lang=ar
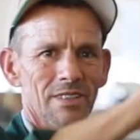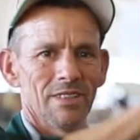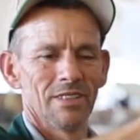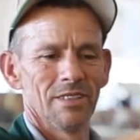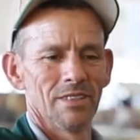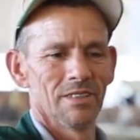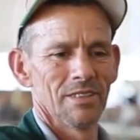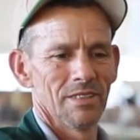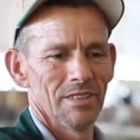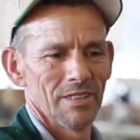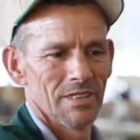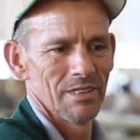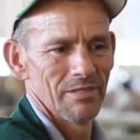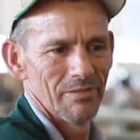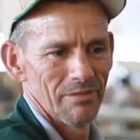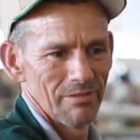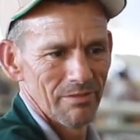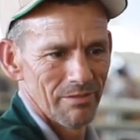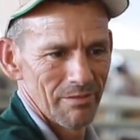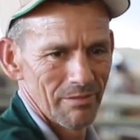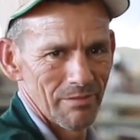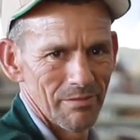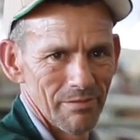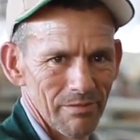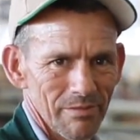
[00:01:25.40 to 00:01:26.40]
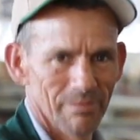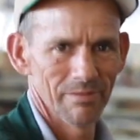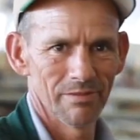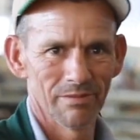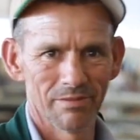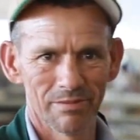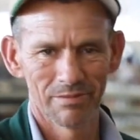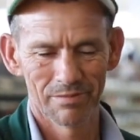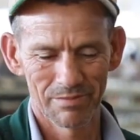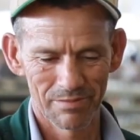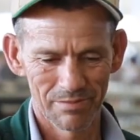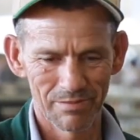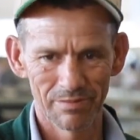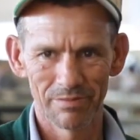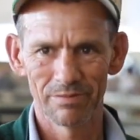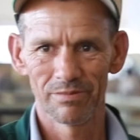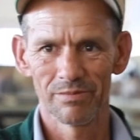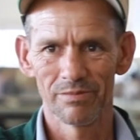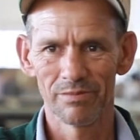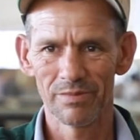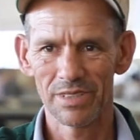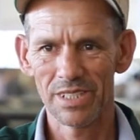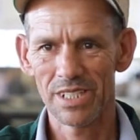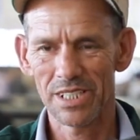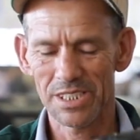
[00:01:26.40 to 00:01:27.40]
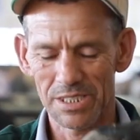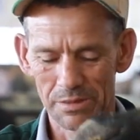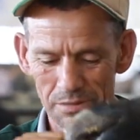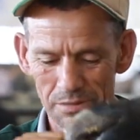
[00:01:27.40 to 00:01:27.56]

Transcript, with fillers: اللحوم الحمراء انا ما عنديش فرق ما